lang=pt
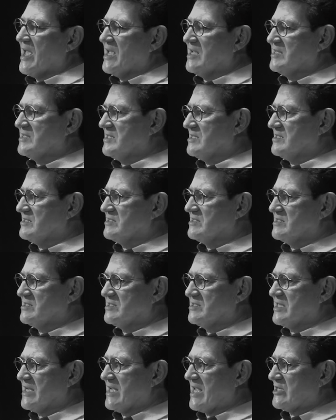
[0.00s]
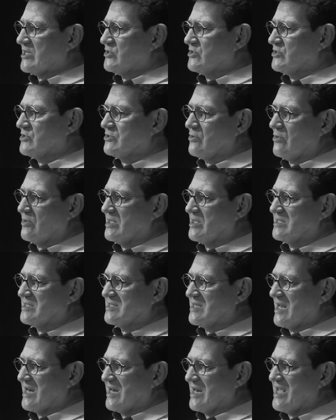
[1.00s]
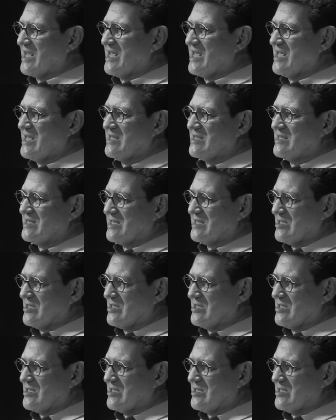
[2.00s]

estas questões da lei